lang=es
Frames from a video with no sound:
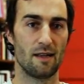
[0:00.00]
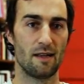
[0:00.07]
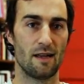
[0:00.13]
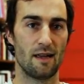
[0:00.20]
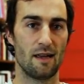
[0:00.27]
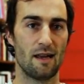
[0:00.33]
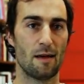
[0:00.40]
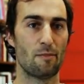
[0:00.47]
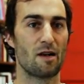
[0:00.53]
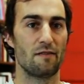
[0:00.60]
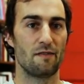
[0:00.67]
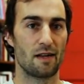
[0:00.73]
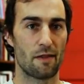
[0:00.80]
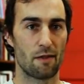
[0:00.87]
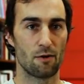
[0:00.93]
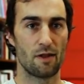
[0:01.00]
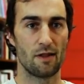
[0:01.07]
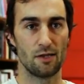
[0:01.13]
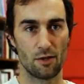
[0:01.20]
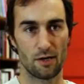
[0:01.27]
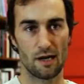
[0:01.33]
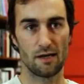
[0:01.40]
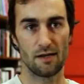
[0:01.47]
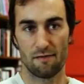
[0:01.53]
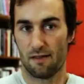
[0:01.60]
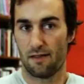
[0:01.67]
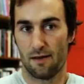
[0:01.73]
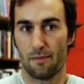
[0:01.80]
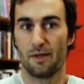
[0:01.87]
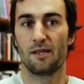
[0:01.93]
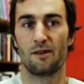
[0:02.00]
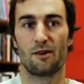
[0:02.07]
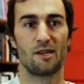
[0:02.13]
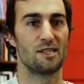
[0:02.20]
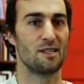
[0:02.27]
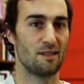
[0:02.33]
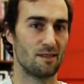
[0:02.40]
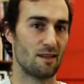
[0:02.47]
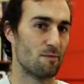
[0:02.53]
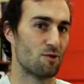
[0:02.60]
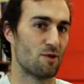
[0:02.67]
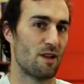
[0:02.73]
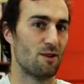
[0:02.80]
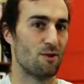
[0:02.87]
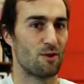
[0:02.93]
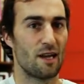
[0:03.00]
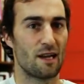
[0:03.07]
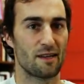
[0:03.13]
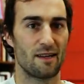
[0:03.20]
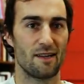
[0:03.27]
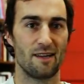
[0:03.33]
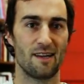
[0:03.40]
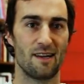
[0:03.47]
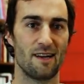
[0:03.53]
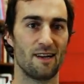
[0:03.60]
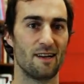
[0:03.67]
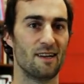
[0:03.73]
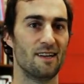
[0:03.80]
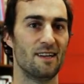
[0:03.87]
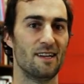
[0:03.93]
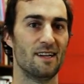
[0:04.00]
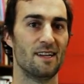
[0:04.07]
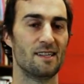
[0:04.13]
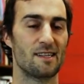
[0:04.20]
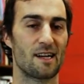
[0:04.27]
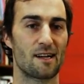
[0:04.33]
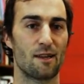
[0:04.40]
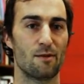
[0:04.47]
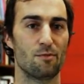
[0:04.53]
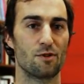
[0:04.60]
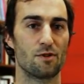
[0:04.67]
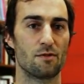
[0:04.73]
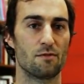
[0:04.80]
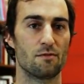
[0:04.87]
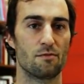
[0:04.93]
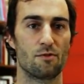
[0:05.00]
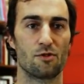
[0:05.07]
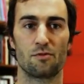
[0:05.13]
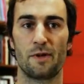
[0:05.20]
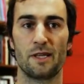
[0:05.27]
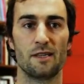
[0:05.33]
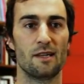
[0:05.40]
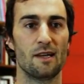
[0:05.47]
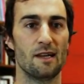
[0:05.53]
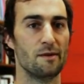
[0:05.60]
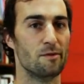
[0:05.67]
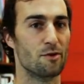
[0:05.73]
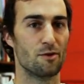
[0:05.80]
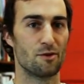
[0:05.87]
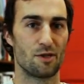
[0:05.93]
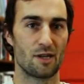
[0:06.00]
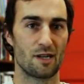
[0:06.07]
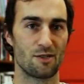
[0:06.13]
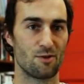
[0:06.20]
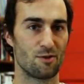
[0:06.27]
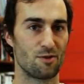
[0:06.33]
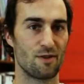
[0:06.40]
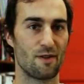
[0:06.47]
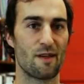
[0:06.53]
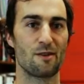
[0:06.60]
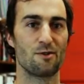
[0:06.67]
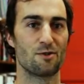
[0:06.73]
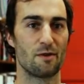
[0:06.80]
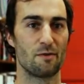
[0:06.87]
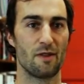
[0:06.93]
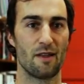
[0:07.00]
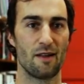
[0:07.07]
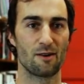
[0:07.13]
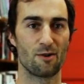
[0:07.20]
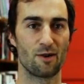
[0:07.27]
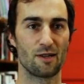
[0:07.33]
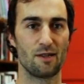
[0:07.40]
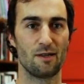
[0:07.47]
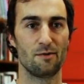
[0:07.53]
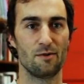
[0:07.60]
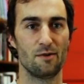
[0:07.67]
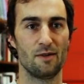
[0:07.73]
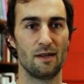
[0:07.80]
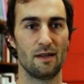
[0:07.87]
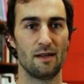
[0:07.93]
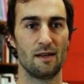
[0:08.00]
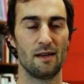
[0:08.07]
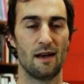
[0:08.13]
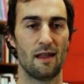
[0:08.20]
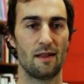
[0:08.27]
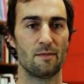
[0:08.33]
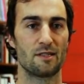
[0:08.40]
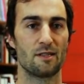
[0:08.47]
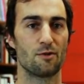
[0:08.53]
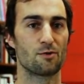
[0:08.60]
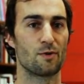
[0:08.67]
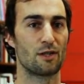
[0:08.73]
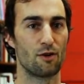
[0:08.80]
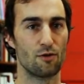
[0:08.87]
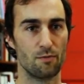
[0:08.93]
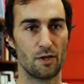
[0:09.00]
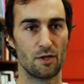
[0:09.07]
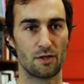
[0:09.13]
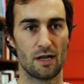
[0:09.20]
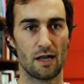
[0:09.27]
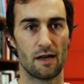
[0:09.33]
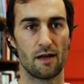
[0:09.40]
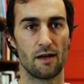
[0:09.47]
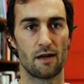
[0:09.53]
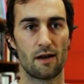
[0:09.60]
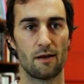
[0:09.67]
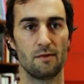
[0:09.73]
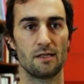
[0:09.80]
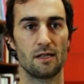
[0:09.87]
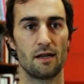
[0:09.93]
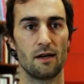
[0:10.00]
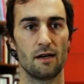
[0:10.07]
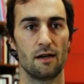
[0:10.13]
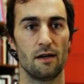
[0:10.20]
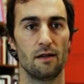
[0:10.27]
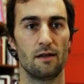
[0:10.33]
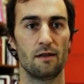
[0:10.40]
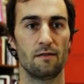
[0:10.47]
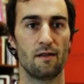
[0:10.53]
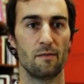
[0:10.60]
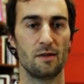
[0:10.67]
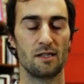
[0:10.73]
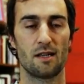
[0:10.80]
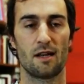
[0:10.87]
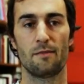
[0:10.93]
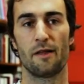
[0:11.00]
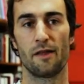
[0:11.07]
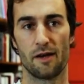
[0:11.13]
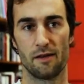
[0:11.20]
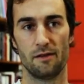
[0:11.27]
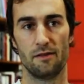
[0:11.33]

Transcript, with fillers: eh, la planificación editorial y efectivamente ahora sí tenemos una editorial que ha sacado pues unos 20 libros en estos 10 años de vida del colectivo, además de los cuatro números de la revista feminista La Madeja.